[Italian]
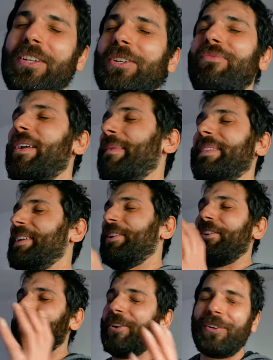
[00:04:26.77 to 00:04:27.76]
Ora, ovviamente,
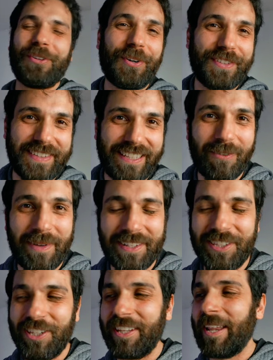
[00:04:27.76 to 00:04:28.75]
non ricordo cosa stavo per
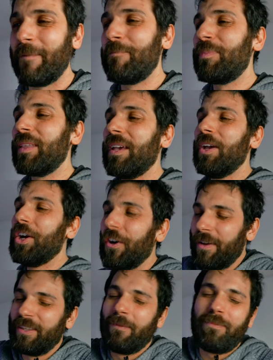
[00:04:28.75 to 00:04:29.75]
dire.
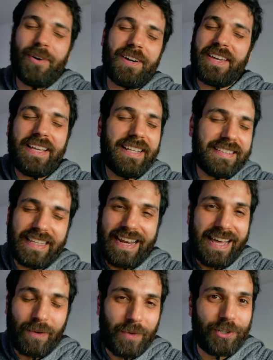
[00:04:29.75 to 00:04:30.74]
Ovviamente, poi
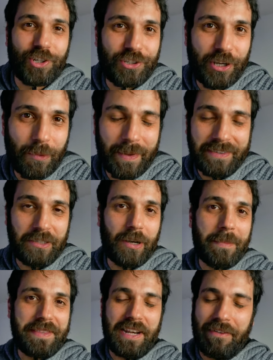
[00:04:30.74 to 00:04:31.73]
sarà quel giorno ero
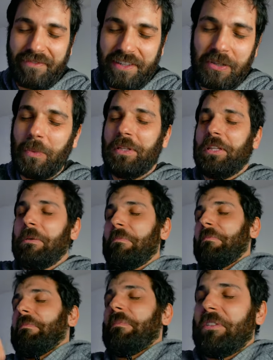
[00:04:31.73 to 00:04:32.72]
particolarmente raffreddato, quindi
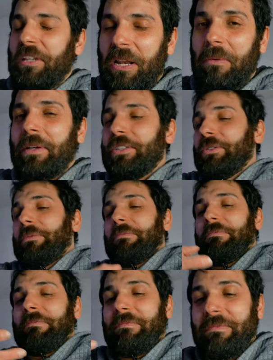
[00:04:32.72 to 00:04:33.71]
c'era questo
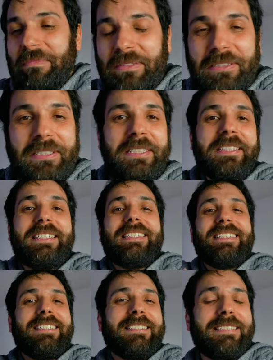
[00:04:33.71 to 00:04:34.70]
mm,
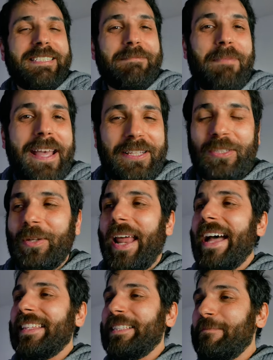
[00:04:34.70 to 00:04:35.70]

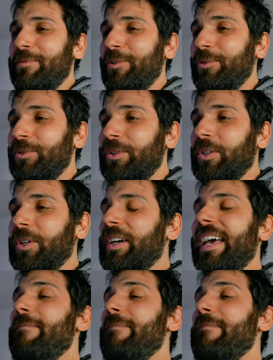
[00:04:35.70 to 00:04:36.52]
spettorata di brutto.